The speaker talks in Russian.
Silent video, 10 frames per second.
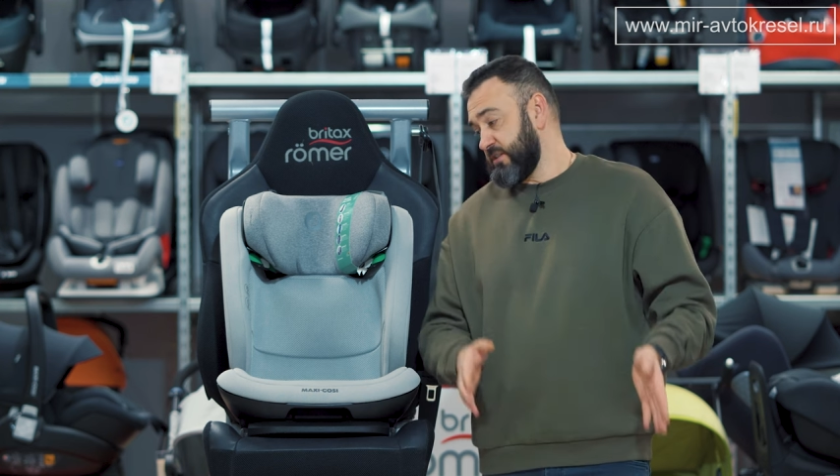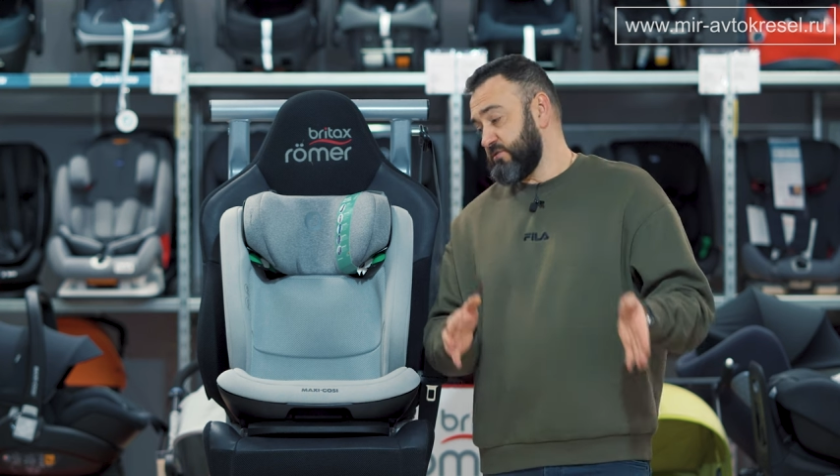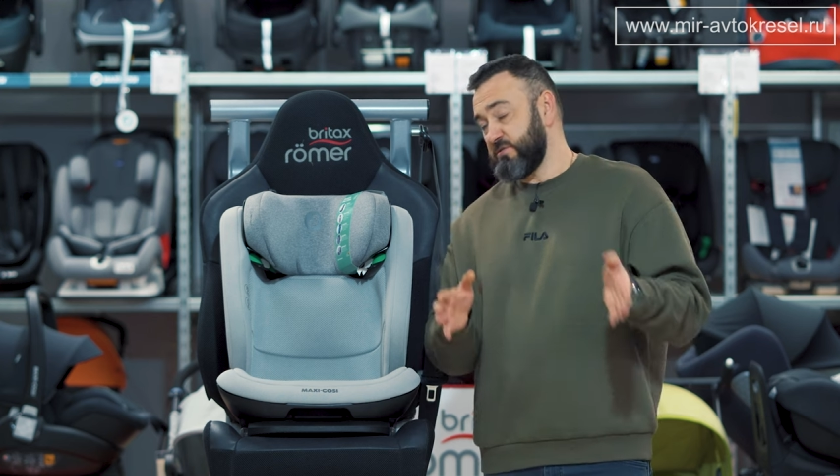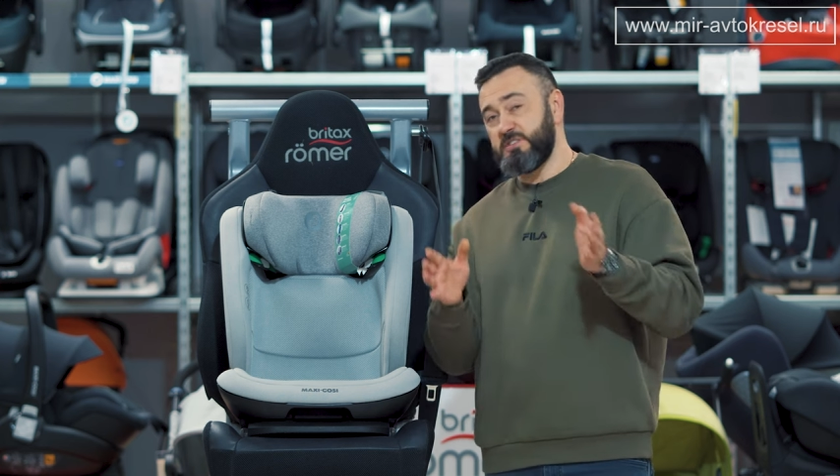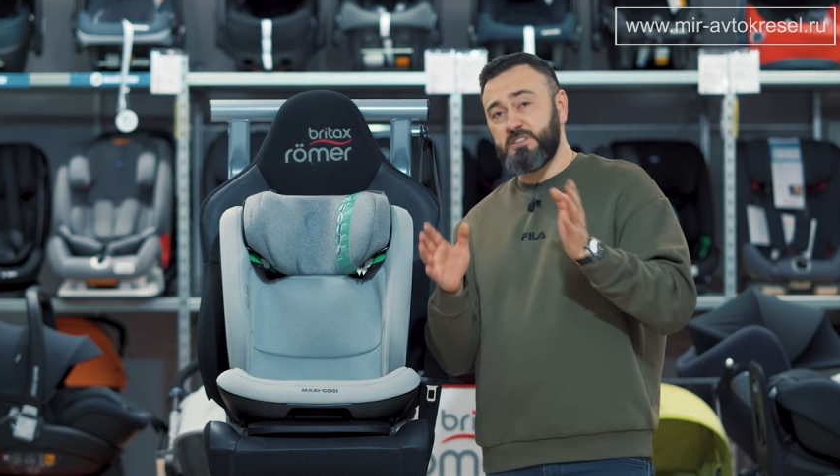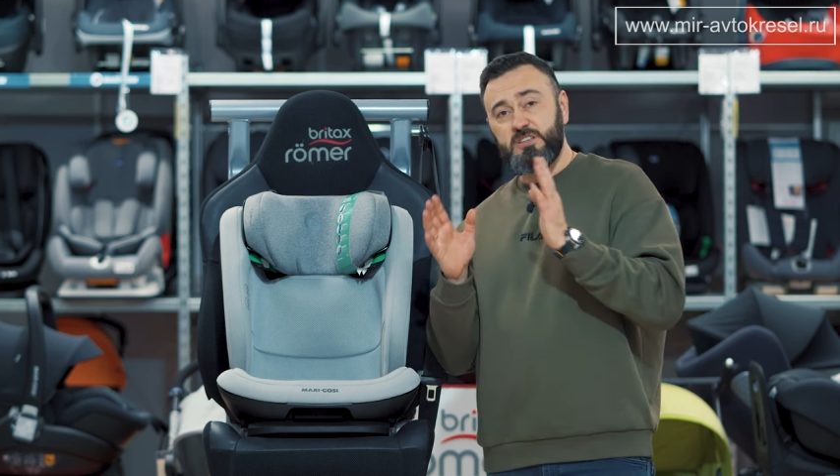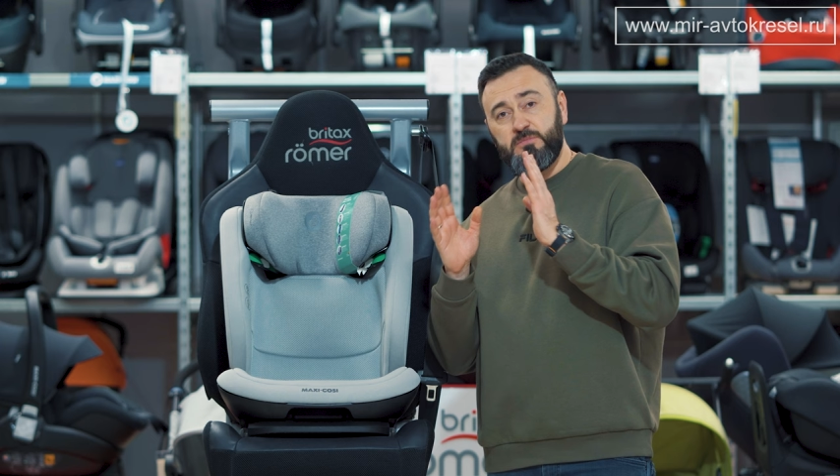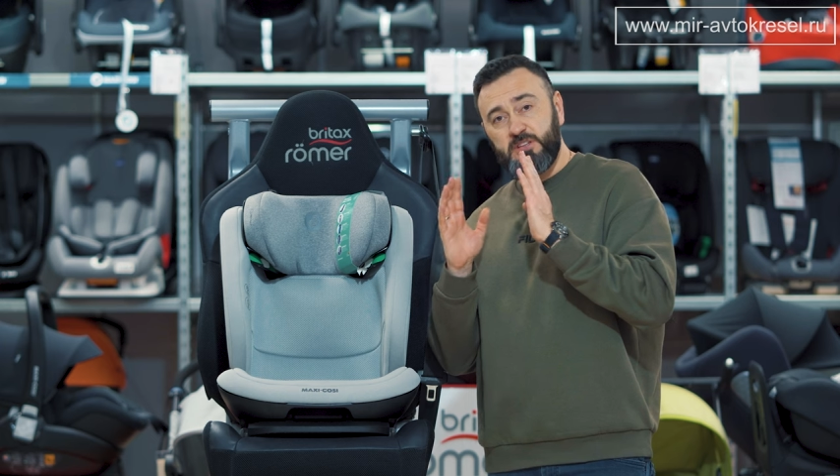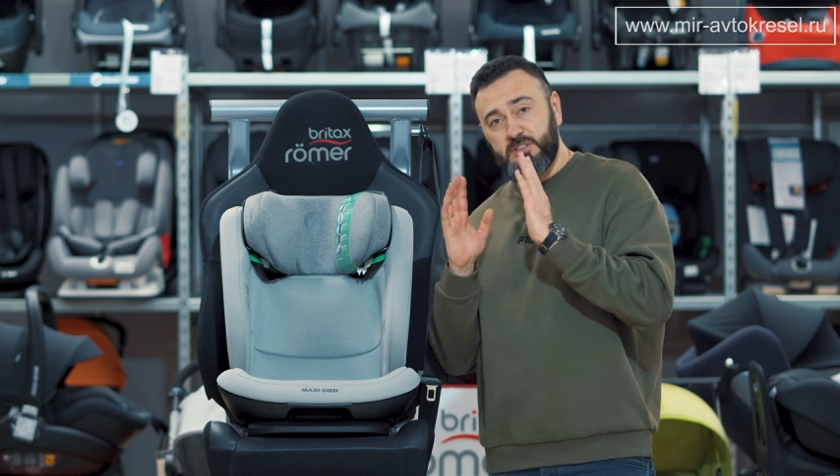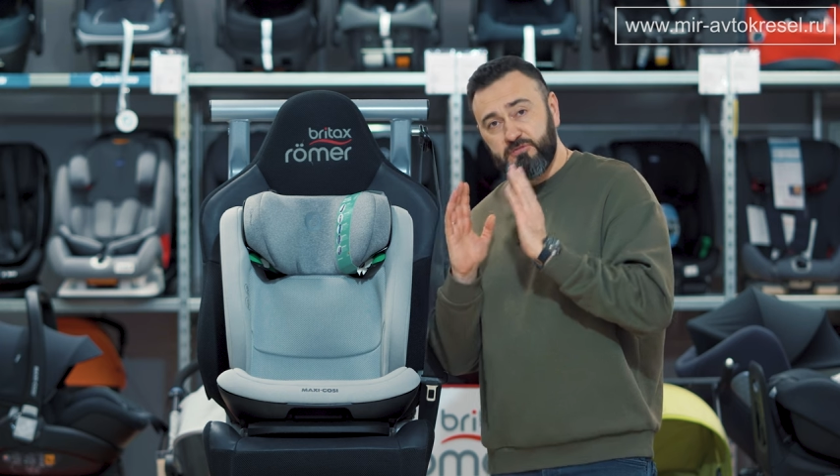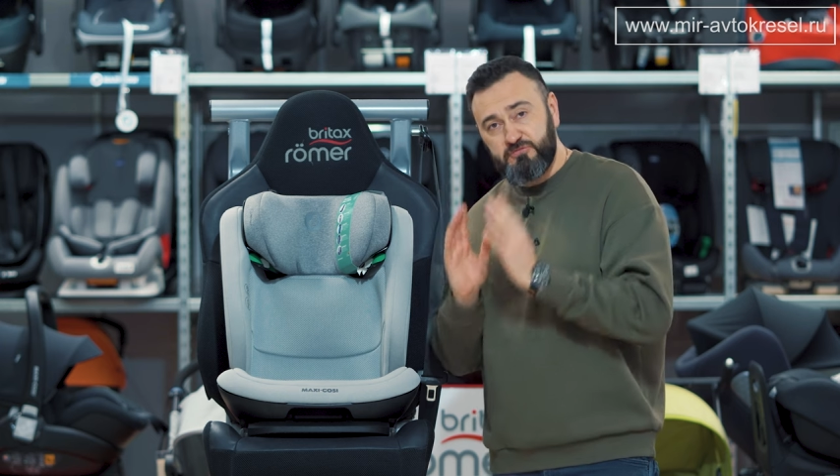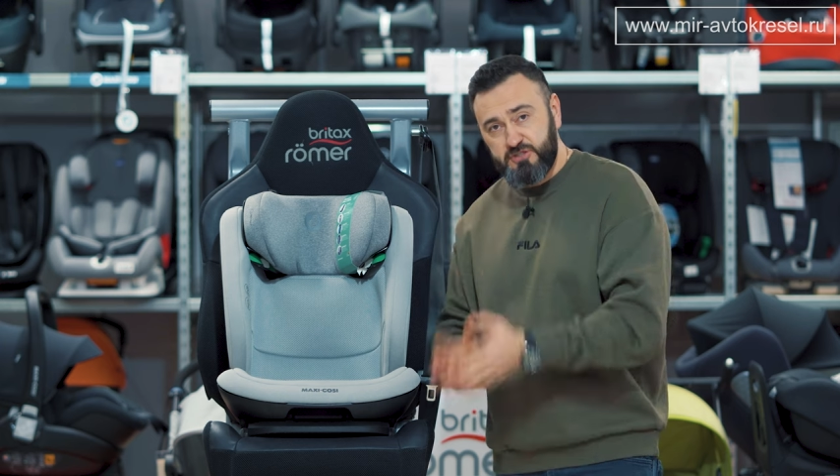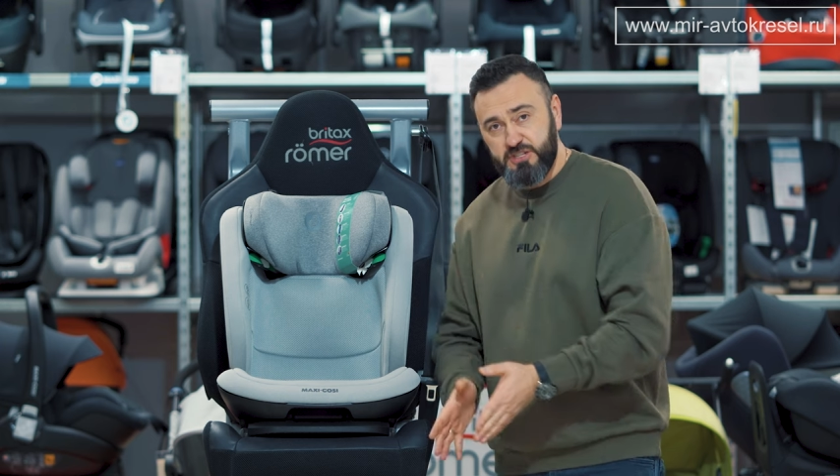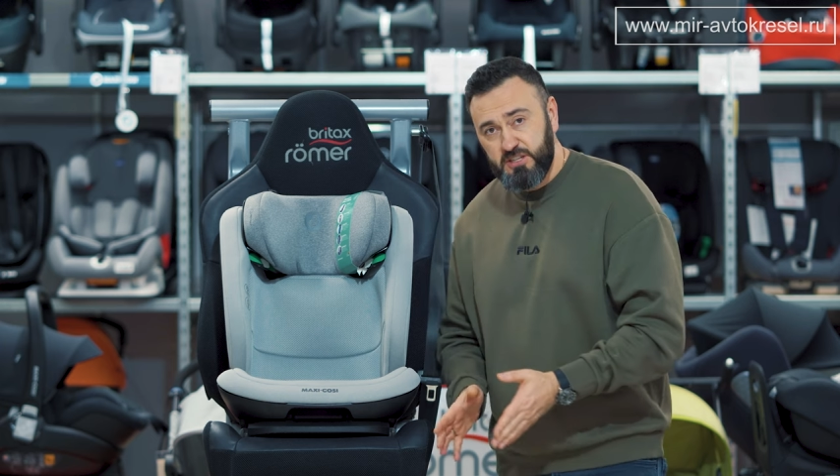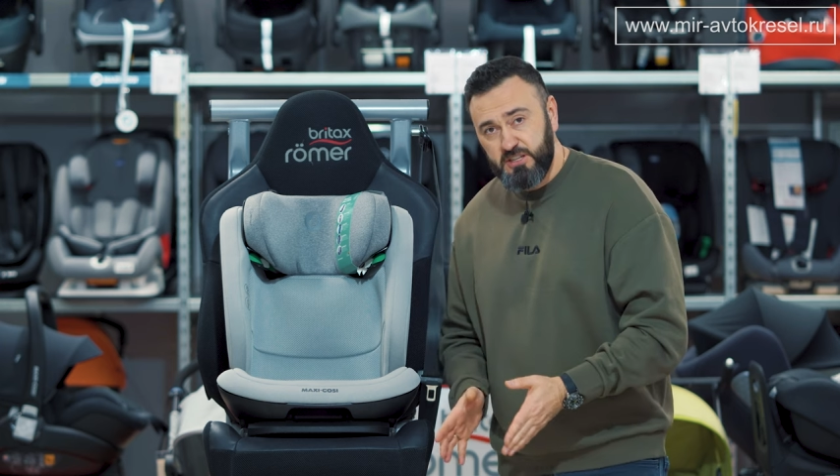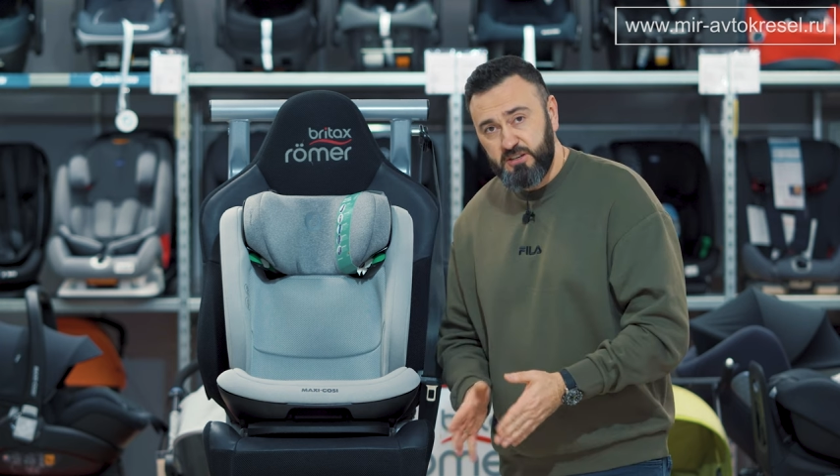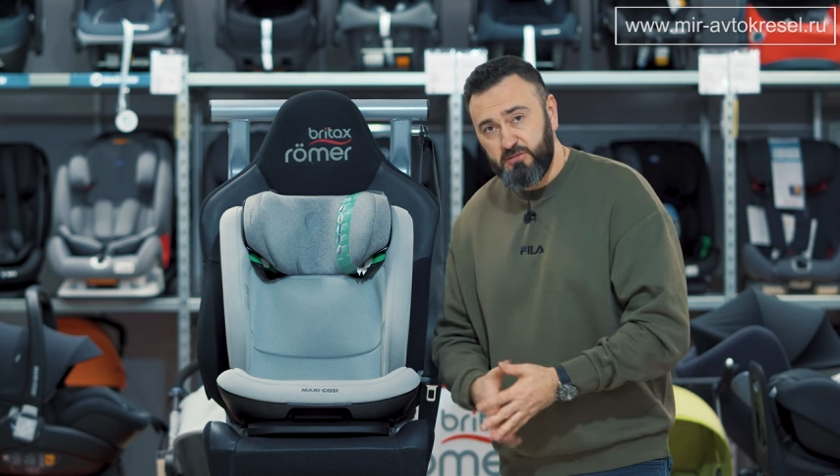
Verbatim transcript: 100 сантиметров, в 4